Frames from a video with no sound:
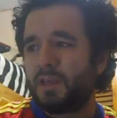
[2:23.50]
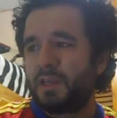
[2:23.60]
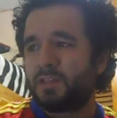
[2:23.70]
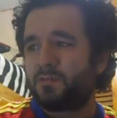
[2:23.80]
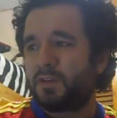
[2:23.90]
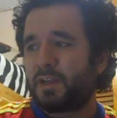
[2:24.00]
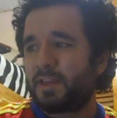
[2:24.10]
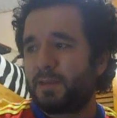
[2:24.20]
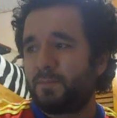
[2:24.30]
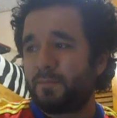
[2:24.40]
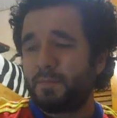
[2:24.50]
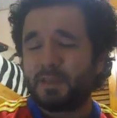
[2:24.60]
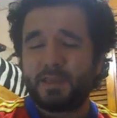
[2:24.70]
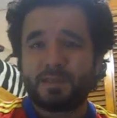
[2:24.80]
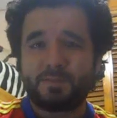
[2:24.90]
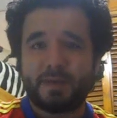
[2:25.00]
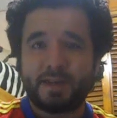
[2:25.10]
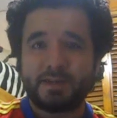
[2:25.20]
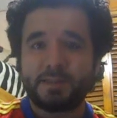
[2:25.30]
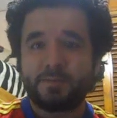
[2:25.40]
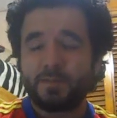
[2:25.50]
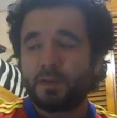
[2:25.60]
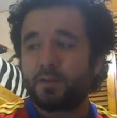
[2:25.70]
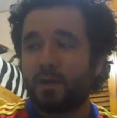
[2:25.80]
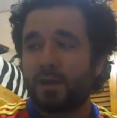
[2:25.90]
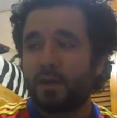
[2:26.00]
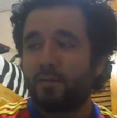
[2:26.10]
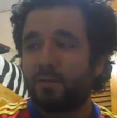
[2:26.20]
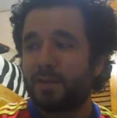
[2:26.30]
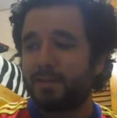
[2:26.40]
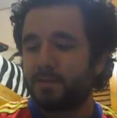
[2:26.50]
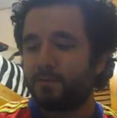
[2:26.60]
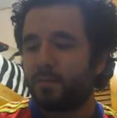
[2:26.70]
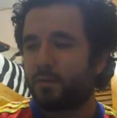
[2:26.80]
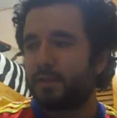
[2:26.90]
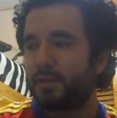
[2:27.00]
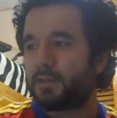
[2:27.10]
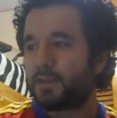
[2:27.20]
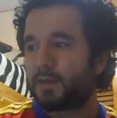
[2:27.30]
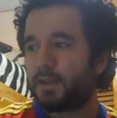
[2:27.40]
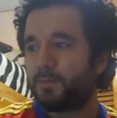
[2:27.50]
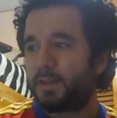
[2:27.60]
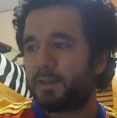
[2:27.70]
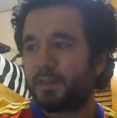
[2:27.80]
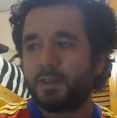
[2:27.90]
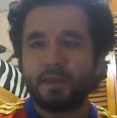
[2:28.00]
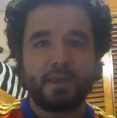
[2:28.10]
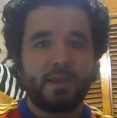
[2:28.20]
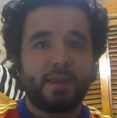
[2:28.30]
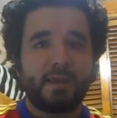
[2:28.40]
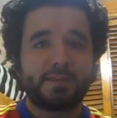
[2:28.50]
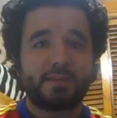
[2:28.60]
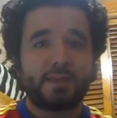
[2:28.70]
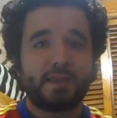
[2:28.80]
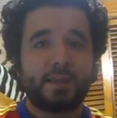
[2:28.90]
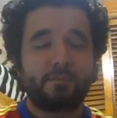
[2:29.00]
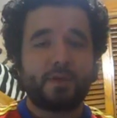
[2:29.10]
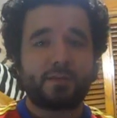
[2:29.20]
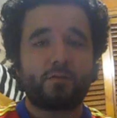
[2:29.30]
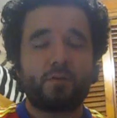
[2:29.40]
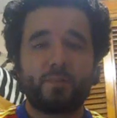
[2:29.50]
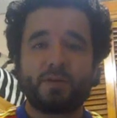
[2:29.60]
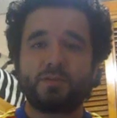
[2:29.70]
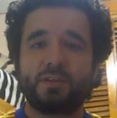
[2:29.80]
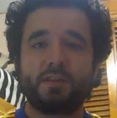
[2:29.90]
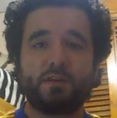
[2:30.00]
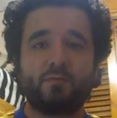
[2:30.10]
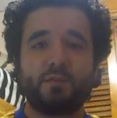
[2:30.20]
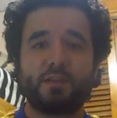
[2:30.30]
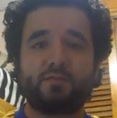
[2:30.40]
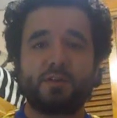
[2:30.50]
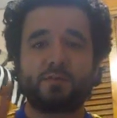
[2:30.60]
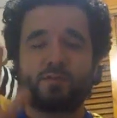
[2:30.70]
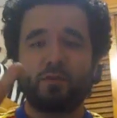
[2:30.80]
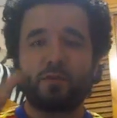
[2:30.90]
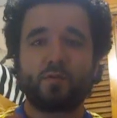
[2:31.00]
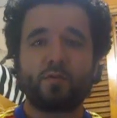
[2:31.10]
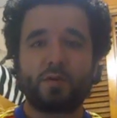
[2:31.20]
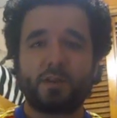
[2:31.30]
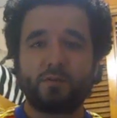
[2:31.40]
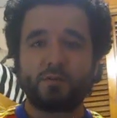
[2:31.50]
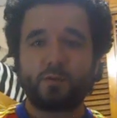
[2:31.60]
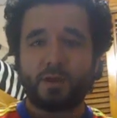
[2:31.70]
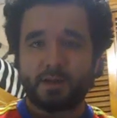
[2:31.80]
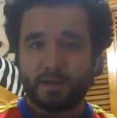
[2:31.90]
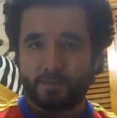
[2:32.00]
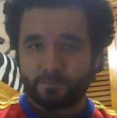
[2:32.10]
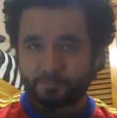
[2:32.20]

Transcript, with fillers: Eso era de, esperarse. Acá lo que es importante realmente es que Bartolomeo sin ningún esfuerzo, solo colocando su barrera,